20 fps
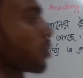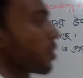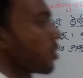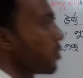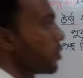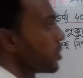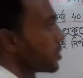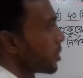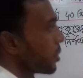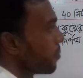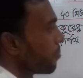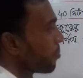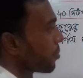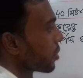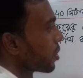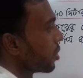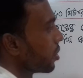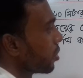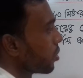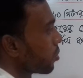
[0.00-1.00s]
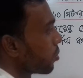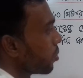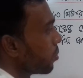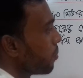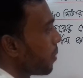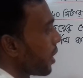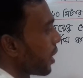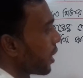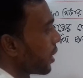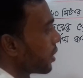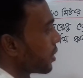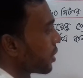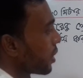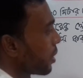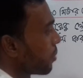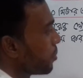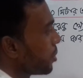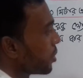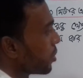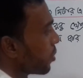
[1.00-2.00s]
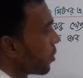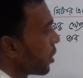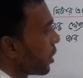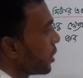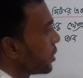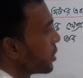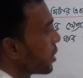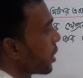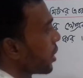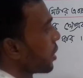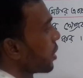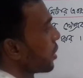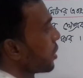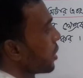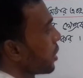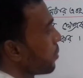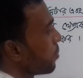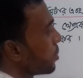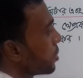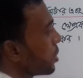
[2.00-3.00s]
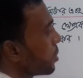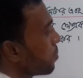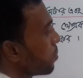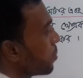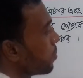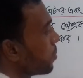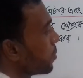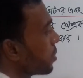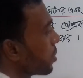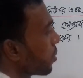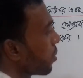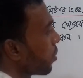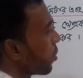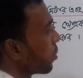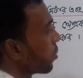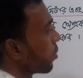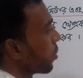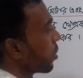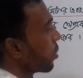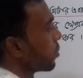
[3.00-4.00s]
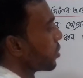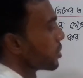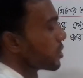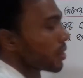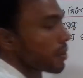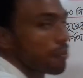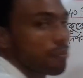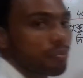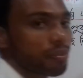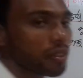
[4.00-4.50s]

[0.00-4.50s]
করা রয়েছে তো বাগানটার ভিতরে এই জায়গাটাতে আমাদের পুকুরটা খনন করা রয়েছে